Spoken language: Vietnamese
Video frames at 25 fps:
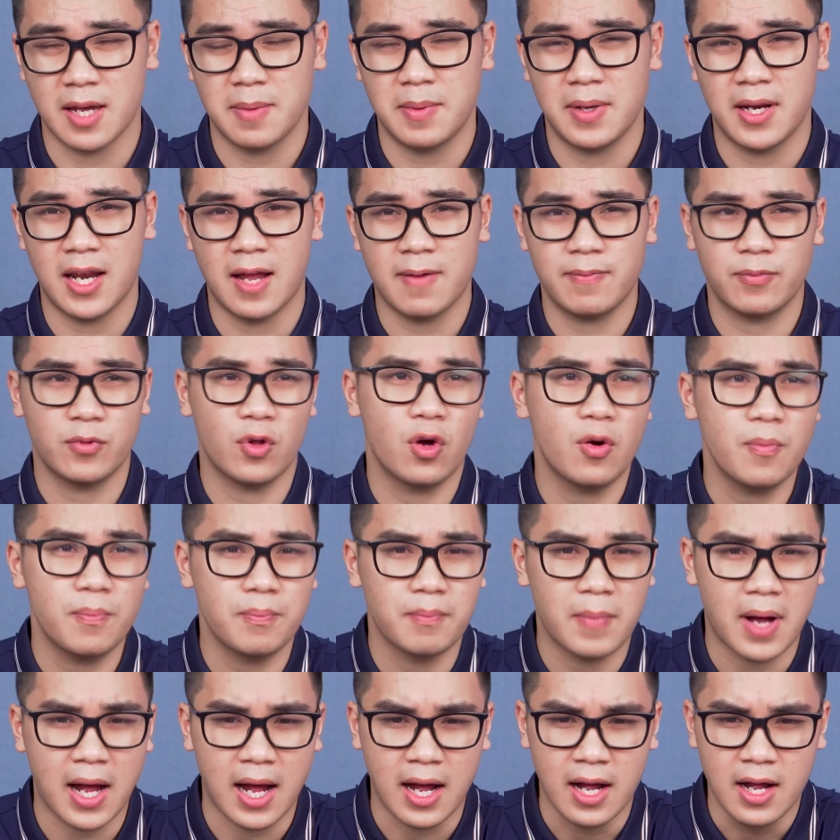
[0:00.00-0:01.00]
gaming laptop
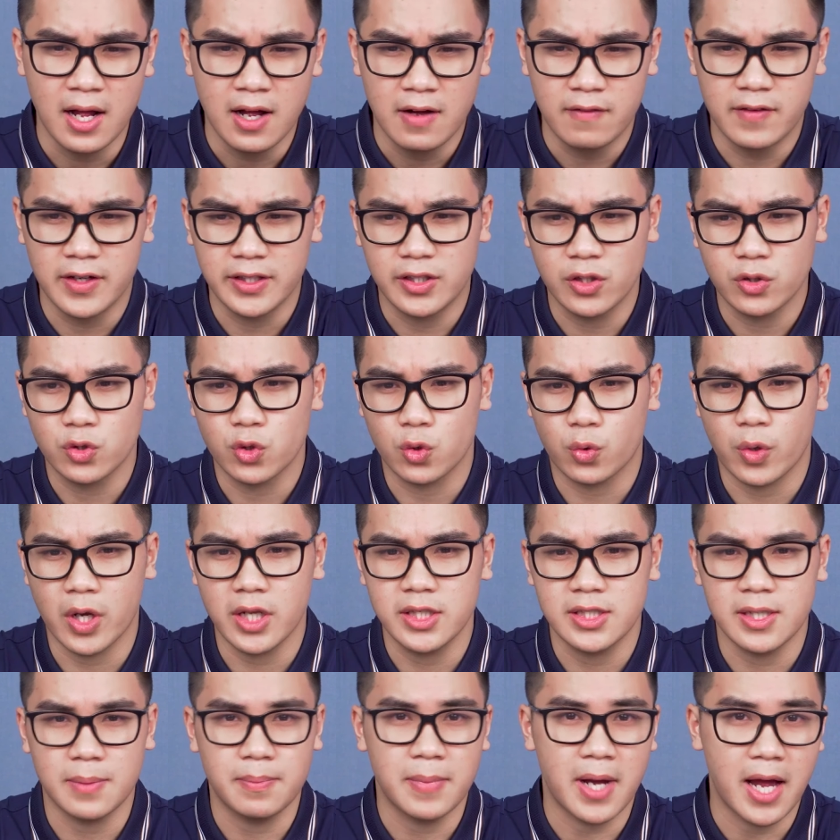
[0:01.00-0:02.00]
mà với tần số
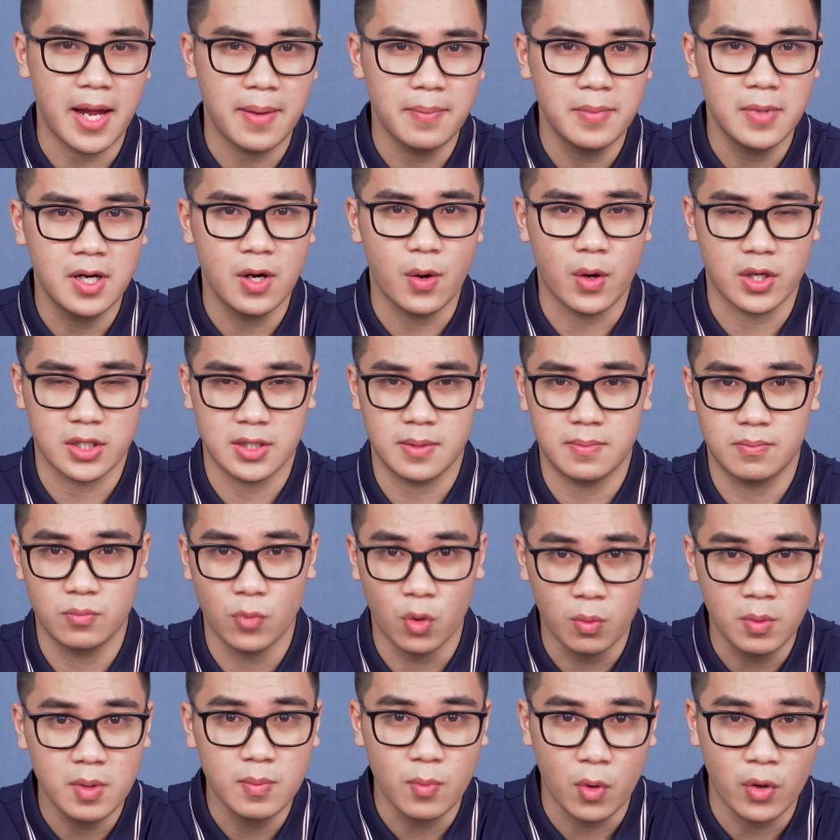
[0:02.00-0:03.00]
quét 120 hoặc
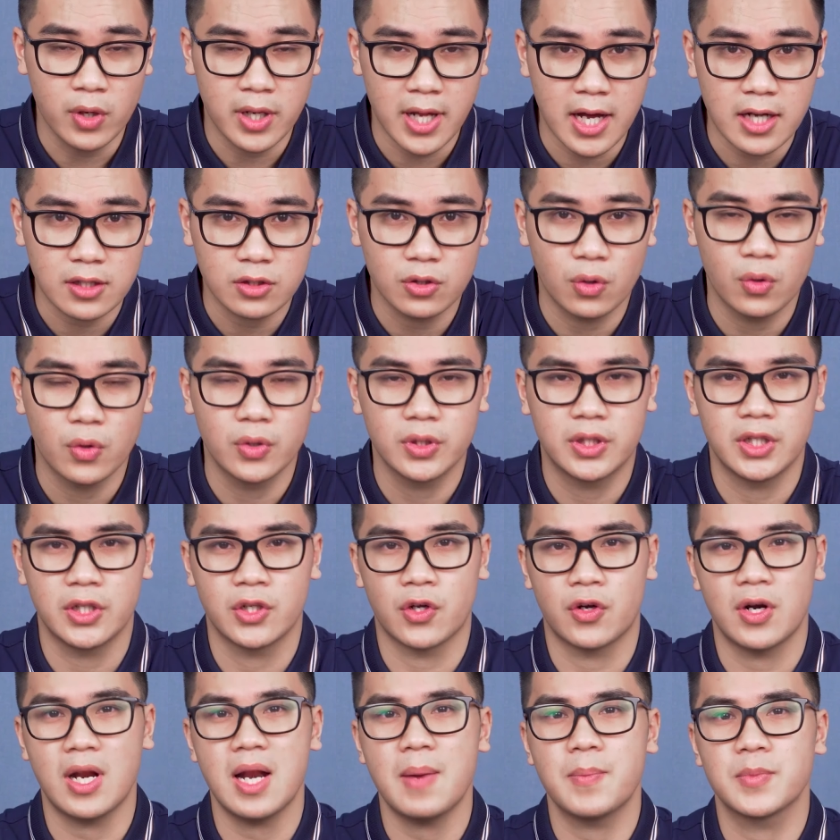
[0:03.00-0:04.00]
144Hz thôi thì
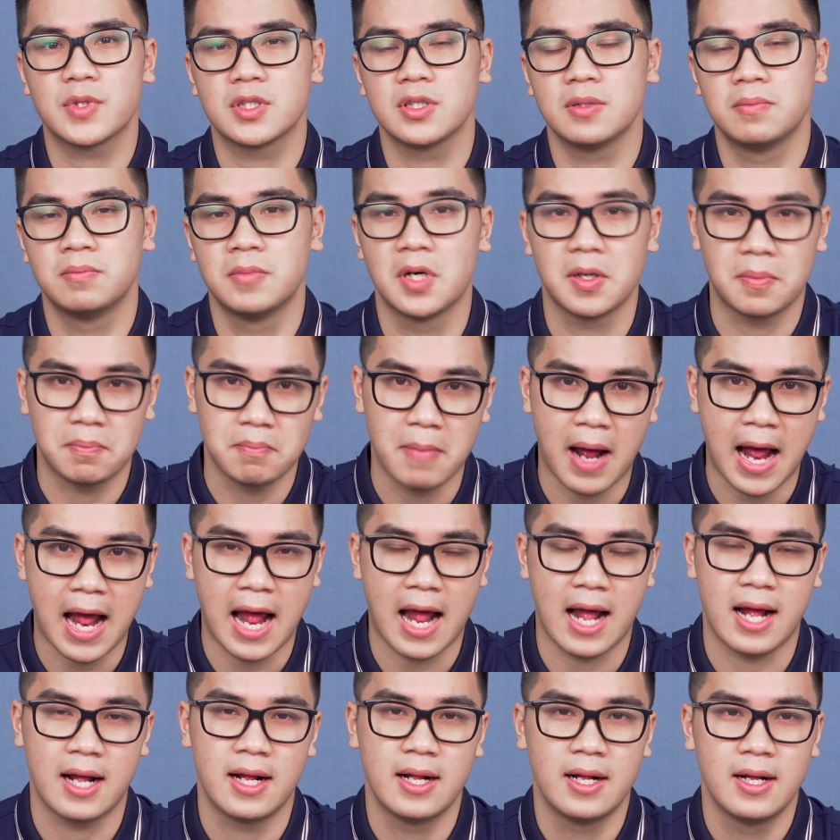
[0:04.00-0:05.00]
nó đã làm sự mượt
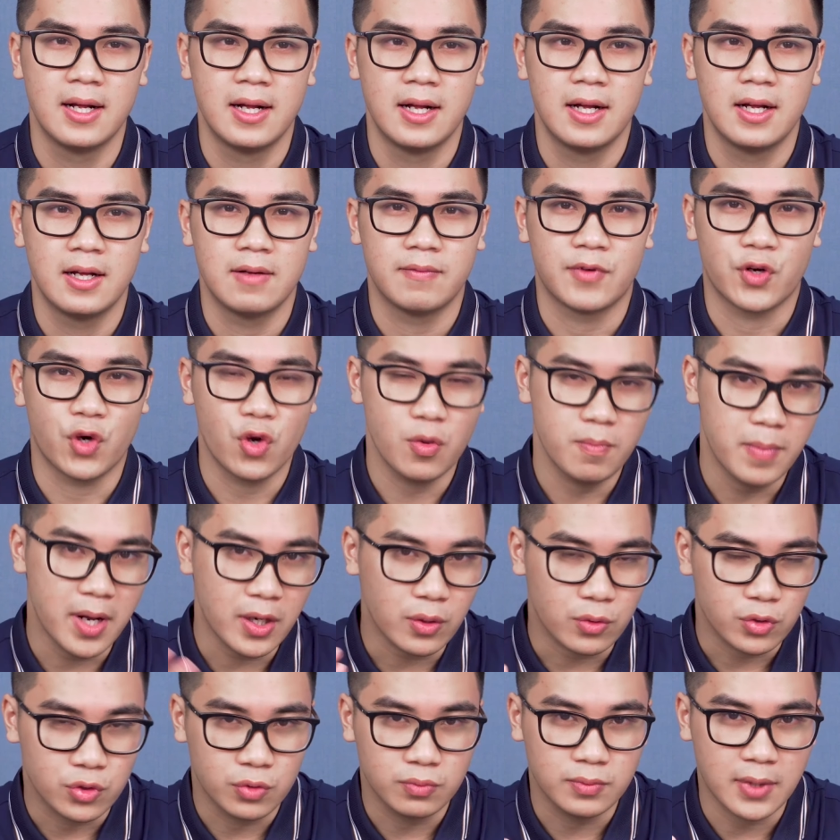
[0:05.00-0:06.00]
mà và đôi
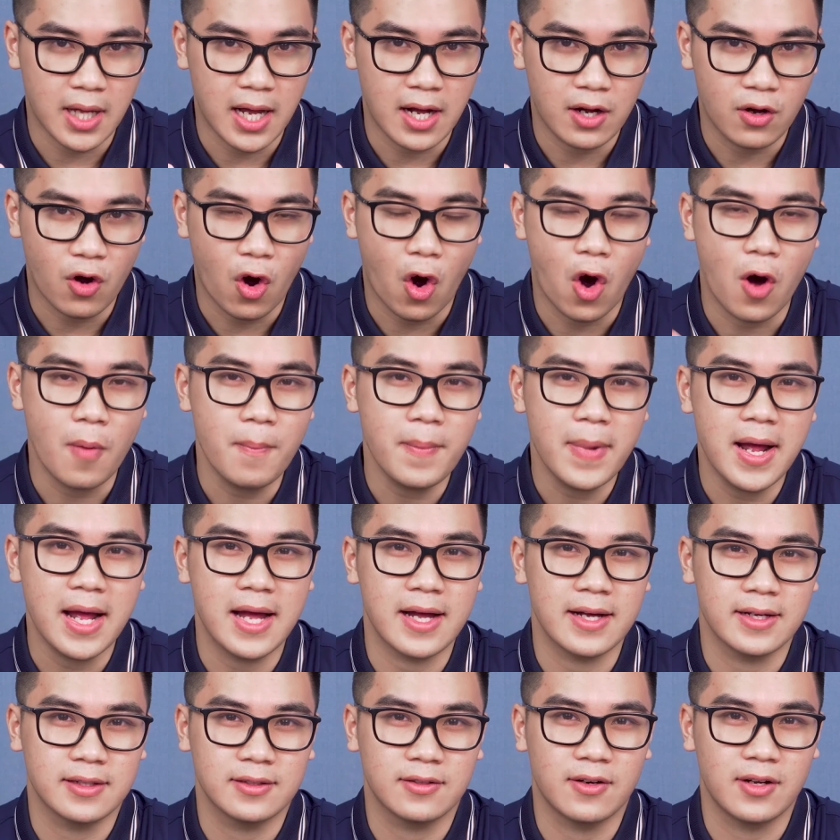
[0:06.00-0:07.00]
mắt của chúng ta khó
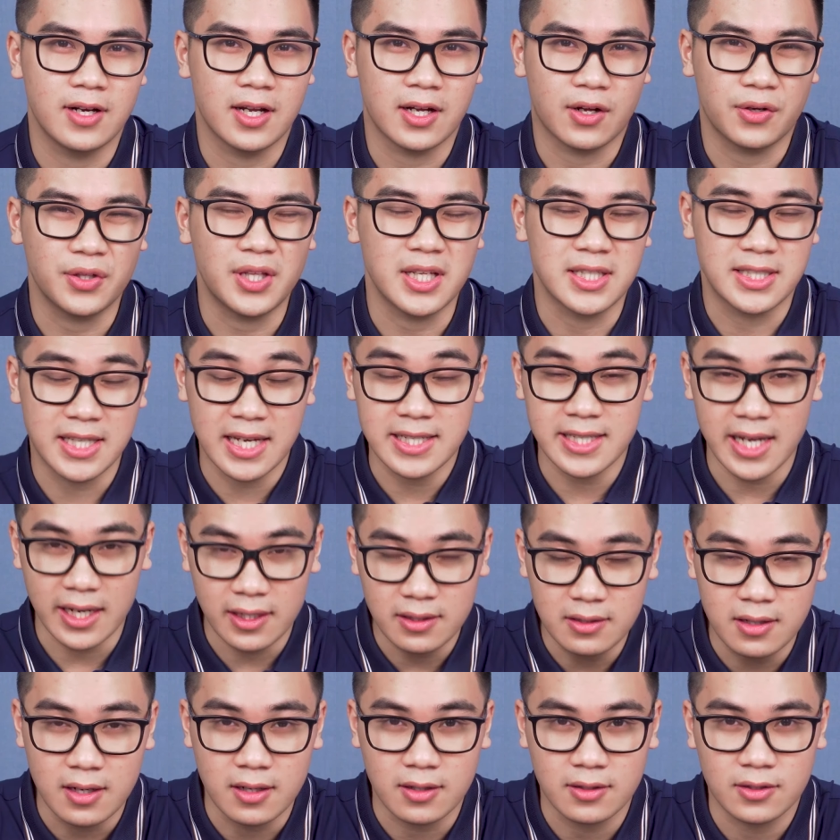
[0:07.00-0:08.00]
mà gọi là có thể chê trách
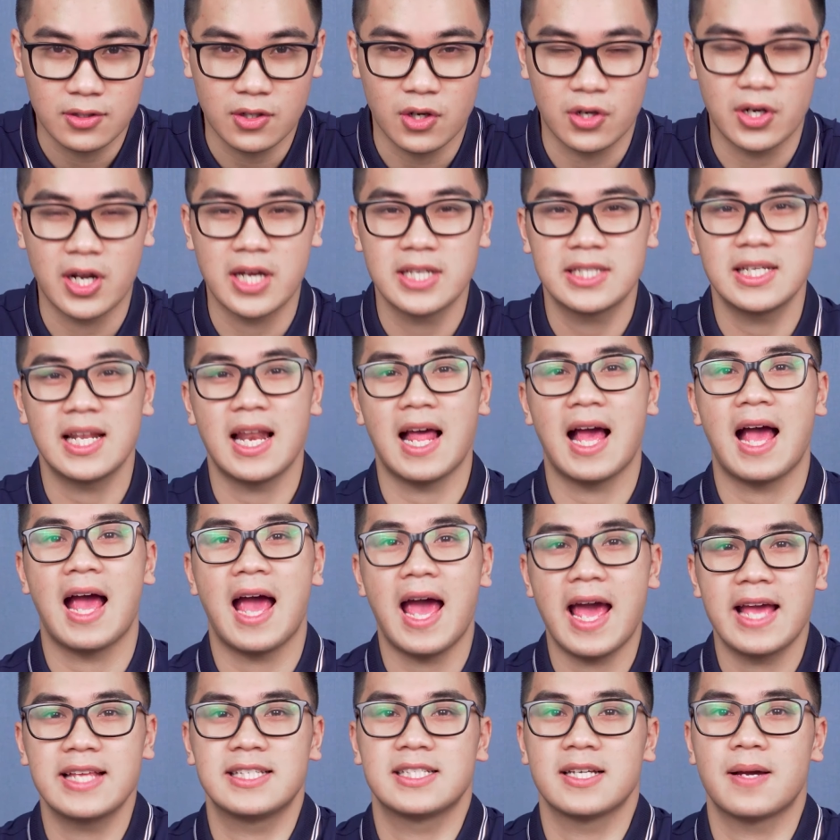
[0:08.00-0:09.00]
được còn đây sẽ
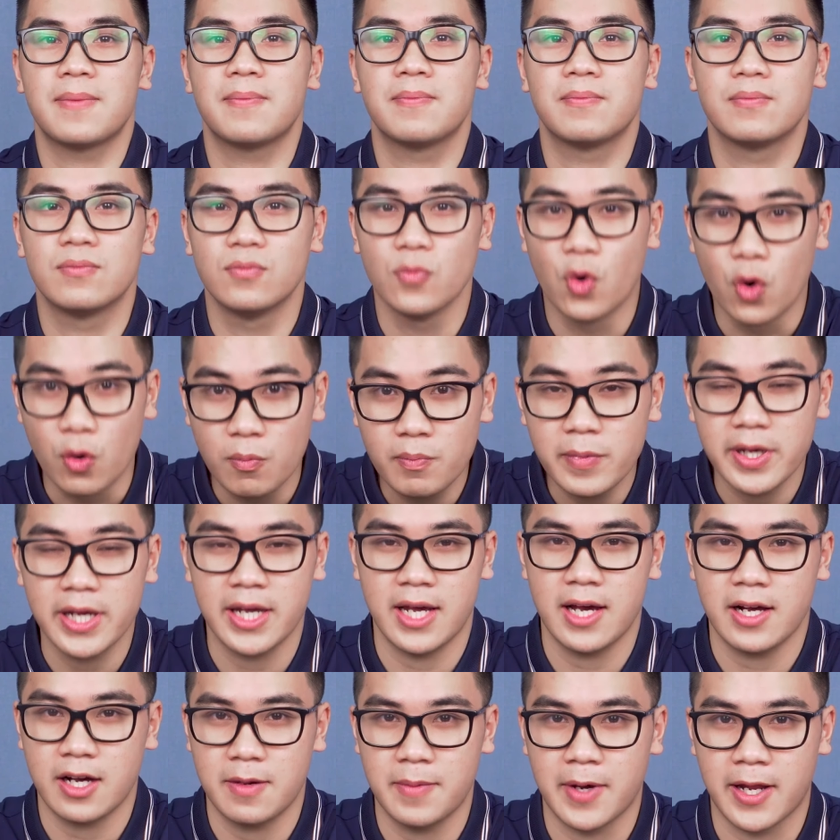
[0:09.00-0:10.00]
là
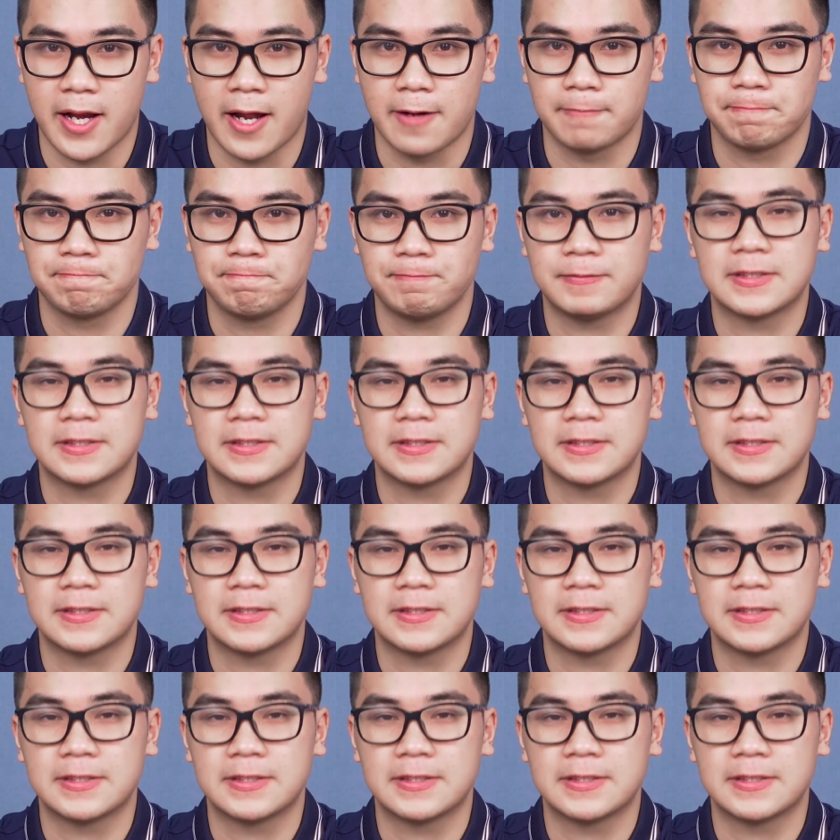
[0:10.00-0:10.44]
240Hz các bạn ạ